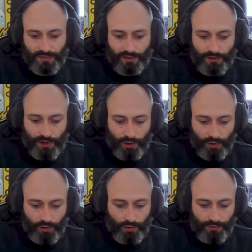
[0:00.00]
genau,
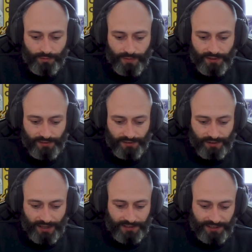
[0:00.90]
und man
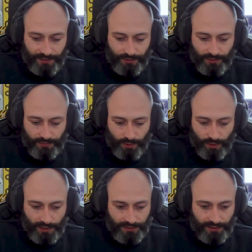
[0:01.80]
hat ja natürlich
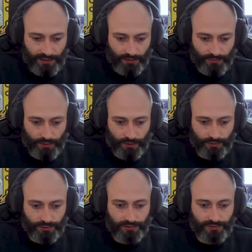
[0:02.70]
vorher die Herausforderung
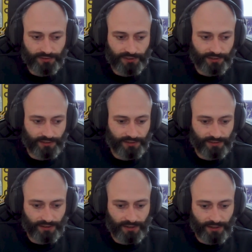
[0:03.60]
schon gesehen,
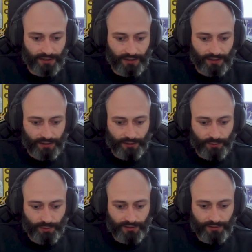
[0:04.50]
dass
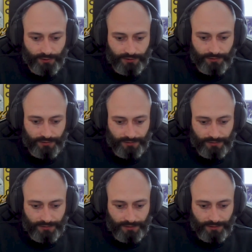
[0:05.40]
natürlich so ein,
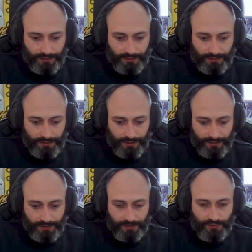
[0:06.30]
eine
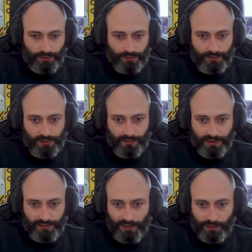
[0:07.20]
Testressource
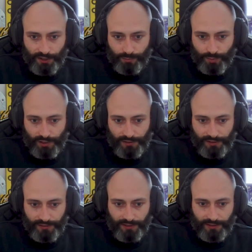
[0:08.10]
quasi auch dann ein
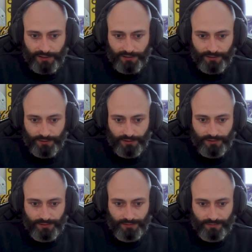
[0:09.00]
Bottleneck sein kann. Und
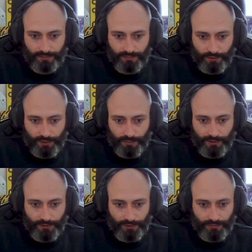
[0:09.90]
das wollte man
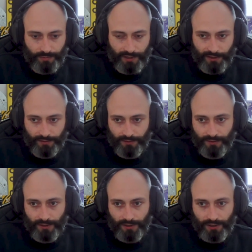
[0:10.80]
natürlich vermeiden.
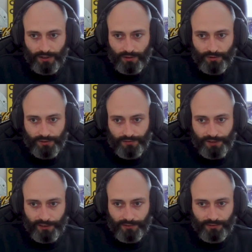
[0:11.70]
Und
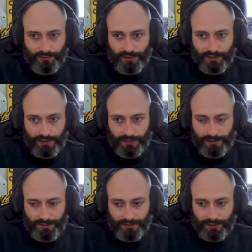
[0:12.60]
deswegen
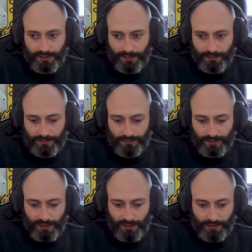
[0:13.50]
äh, sind da dann
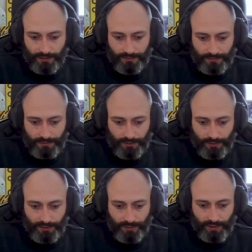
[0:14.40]
alle
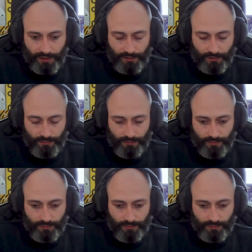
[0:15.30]
natürlich dabei und